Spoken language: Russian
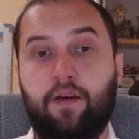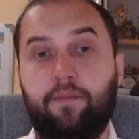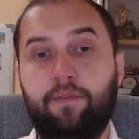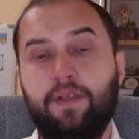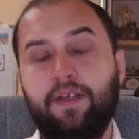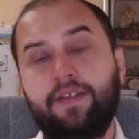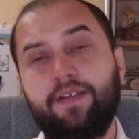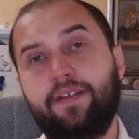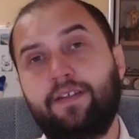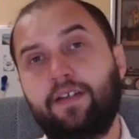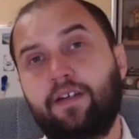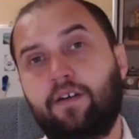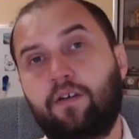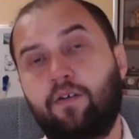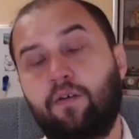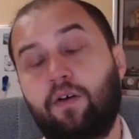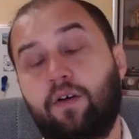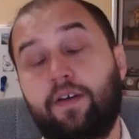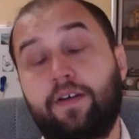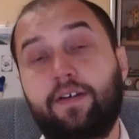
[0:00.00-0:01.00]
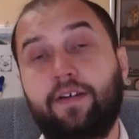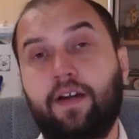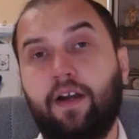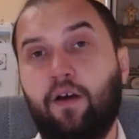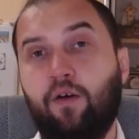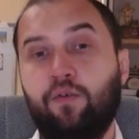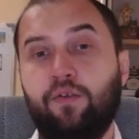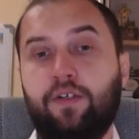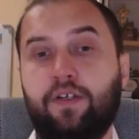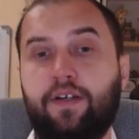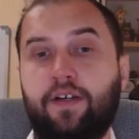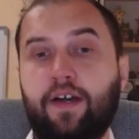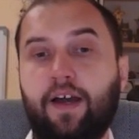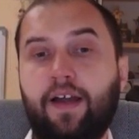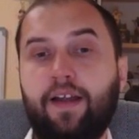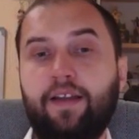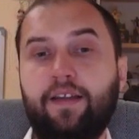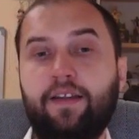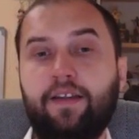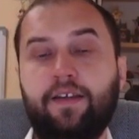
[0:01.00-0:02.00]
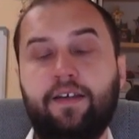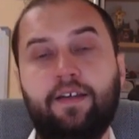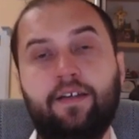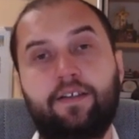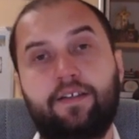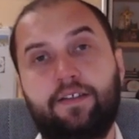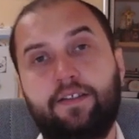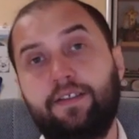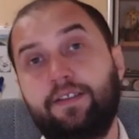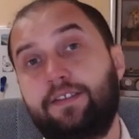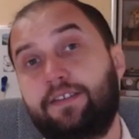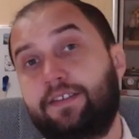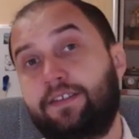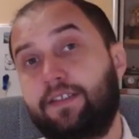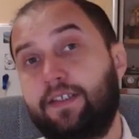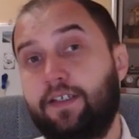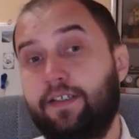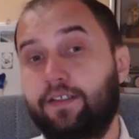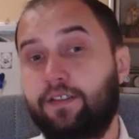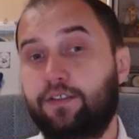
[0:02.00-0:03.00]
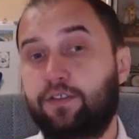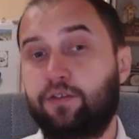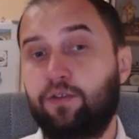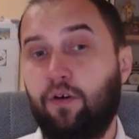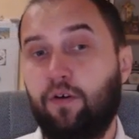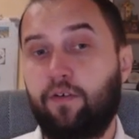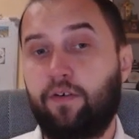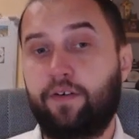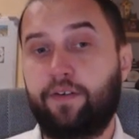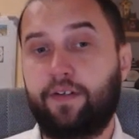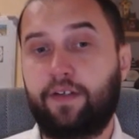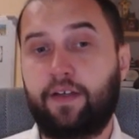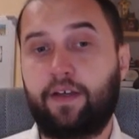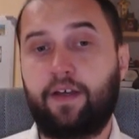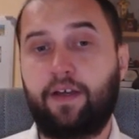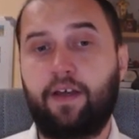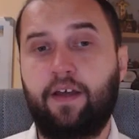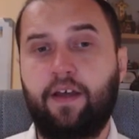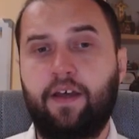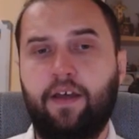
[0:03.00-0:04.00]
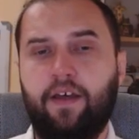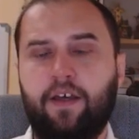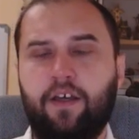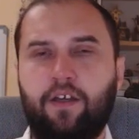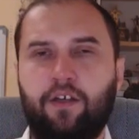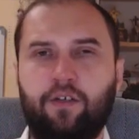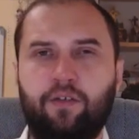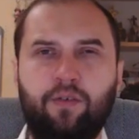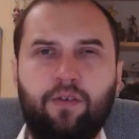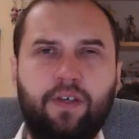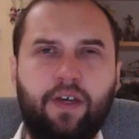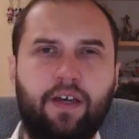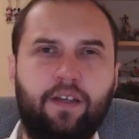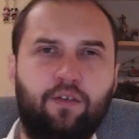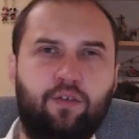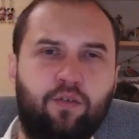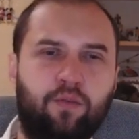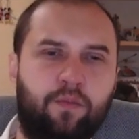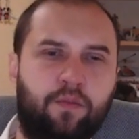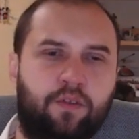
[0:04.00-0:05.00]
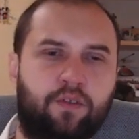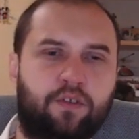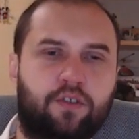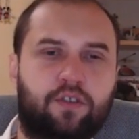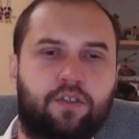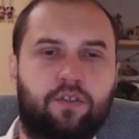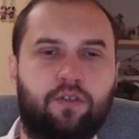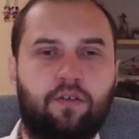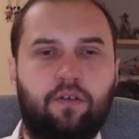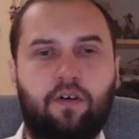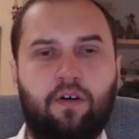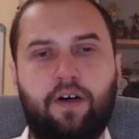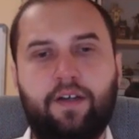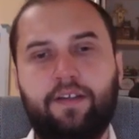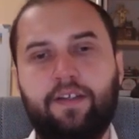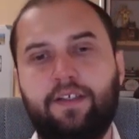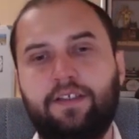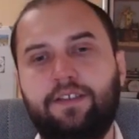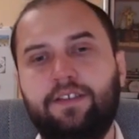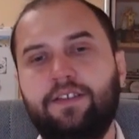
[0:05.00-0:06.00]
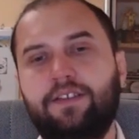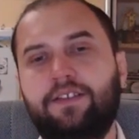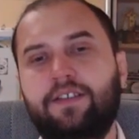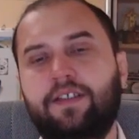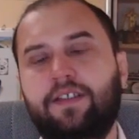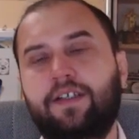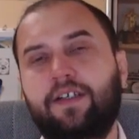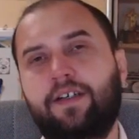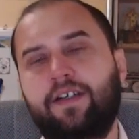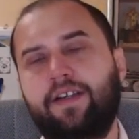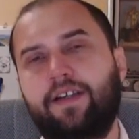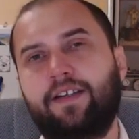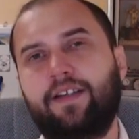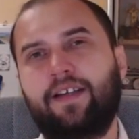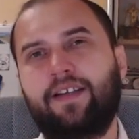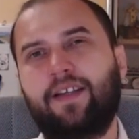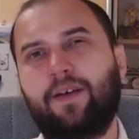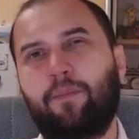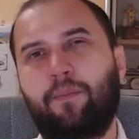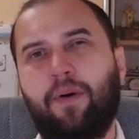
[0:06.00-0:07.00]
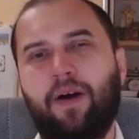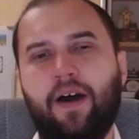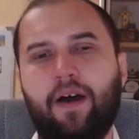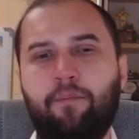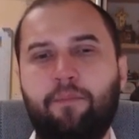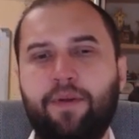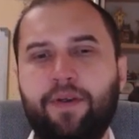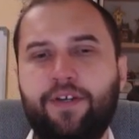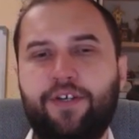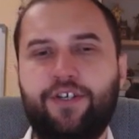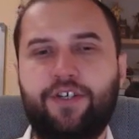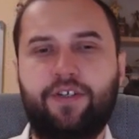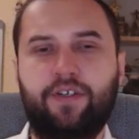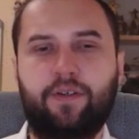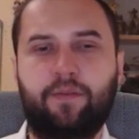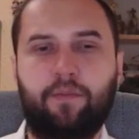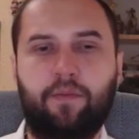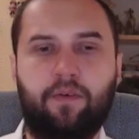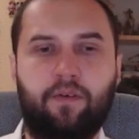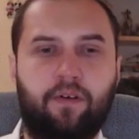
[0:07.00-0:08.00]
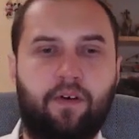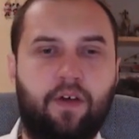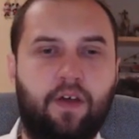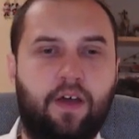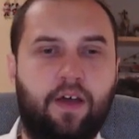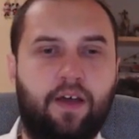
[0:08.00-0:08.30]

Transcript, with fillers: Не не такое, игра уникальная и стилизованная. Но я думаю, что относиться к игре надо по-обычному.